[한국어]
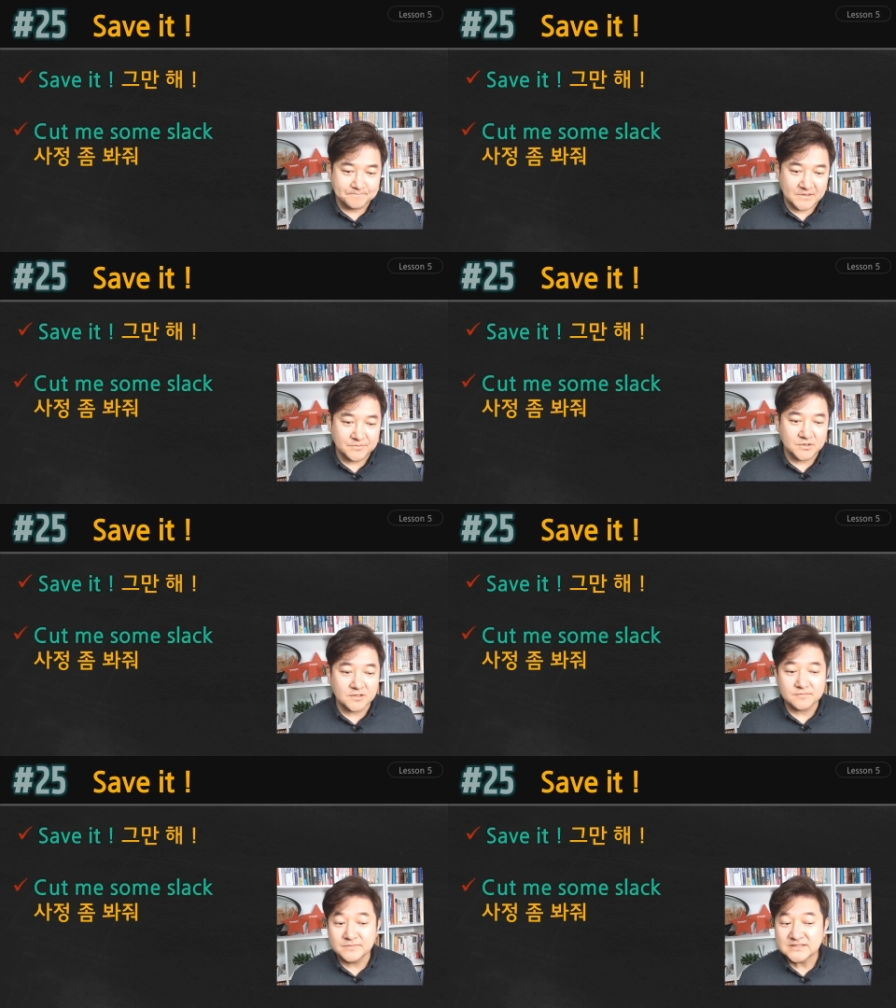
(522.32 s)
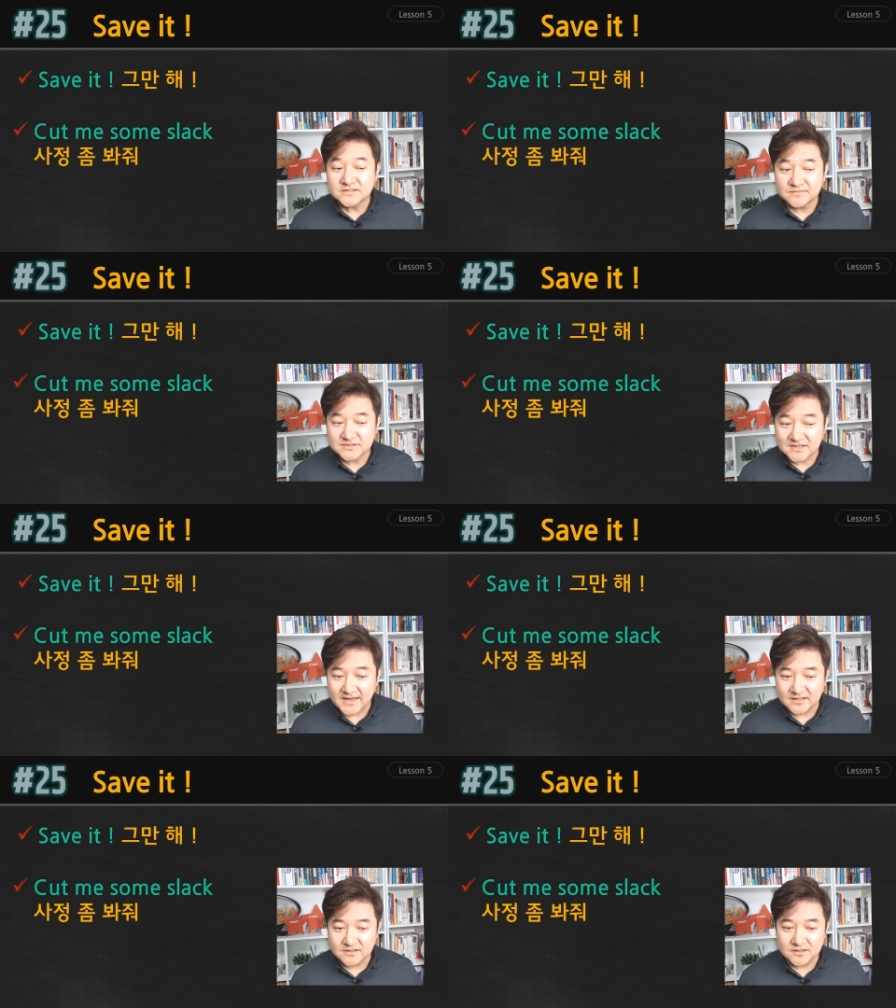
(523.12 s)
다음 cut me some
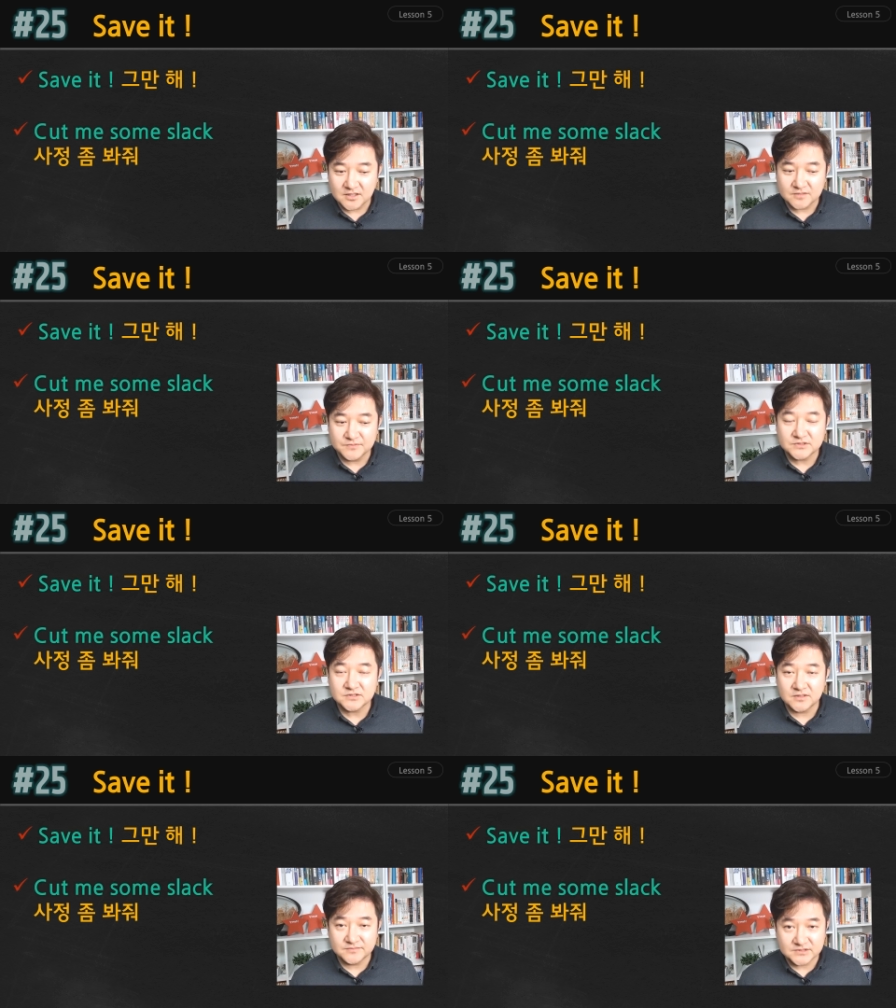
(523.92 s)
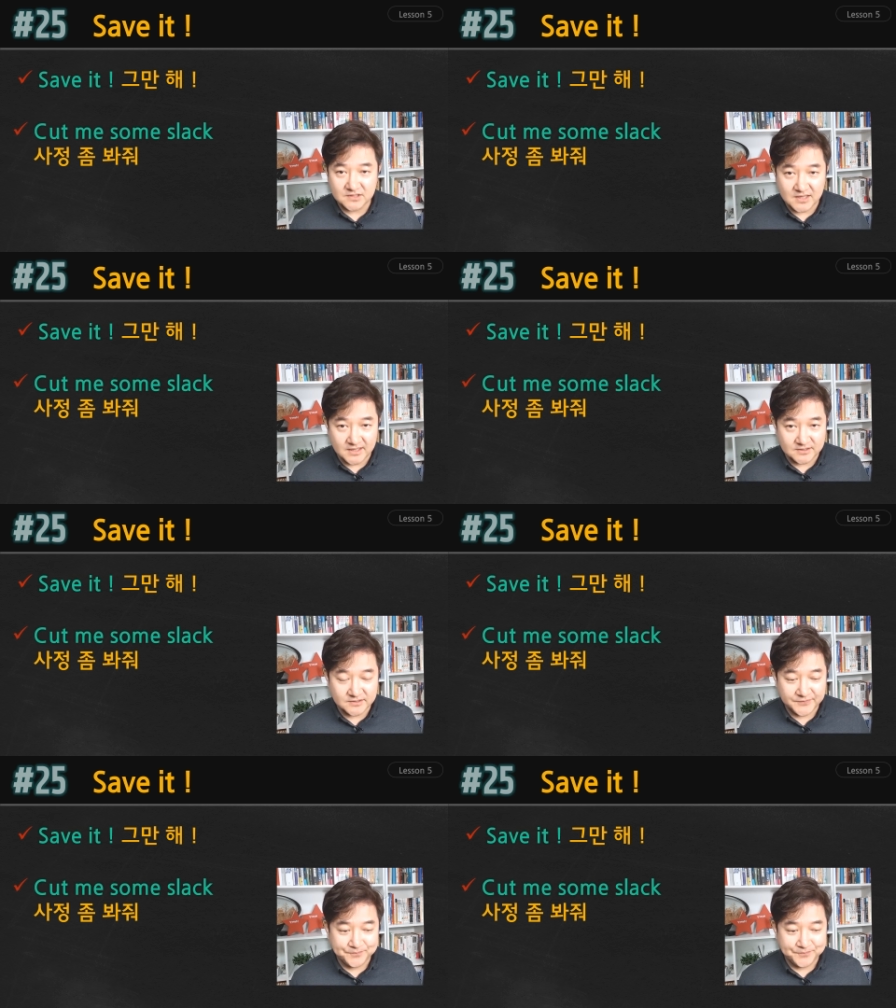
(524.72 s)
slack. cut me some slack.